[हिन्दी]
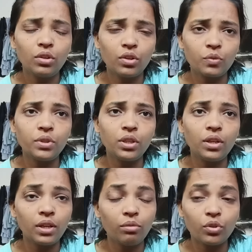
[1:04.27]
हॉस्पिटल
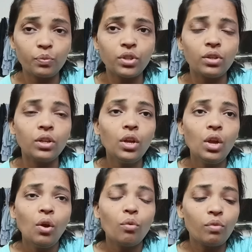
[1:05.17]
रेलवे हॉस्पिटल
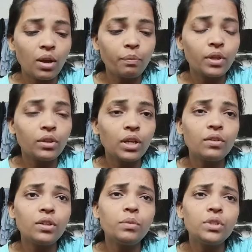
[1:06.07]
वहाँ पे इनका
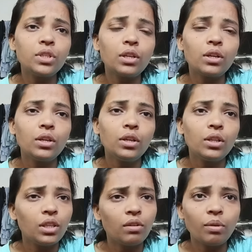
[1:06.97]
ट्रीटमेंट चला
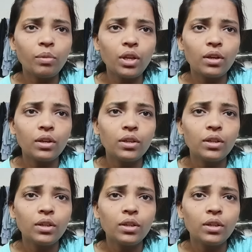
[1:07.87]
दवा मिला